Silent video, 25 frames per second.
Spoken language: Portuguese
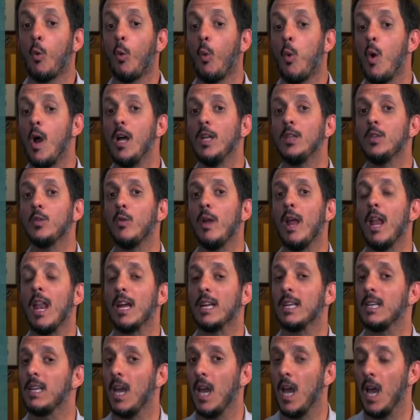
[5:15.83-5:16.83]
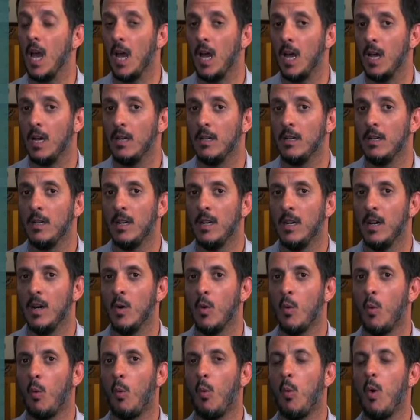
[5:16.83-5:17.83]
quanto ela quer
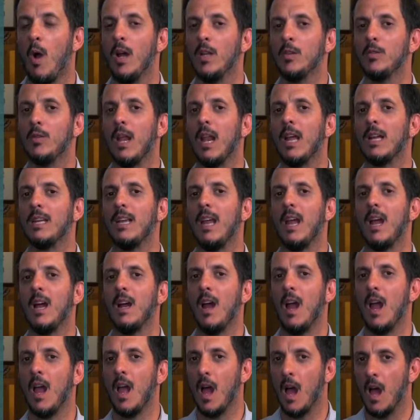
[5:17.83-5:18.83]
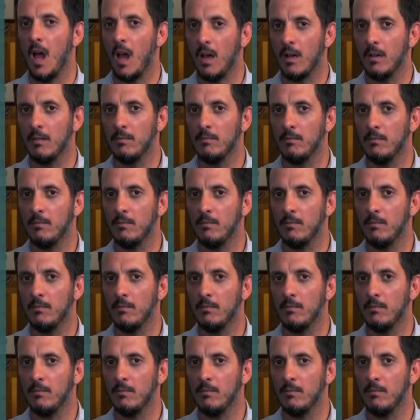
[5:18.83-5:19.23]
quanto ela quer ganhar,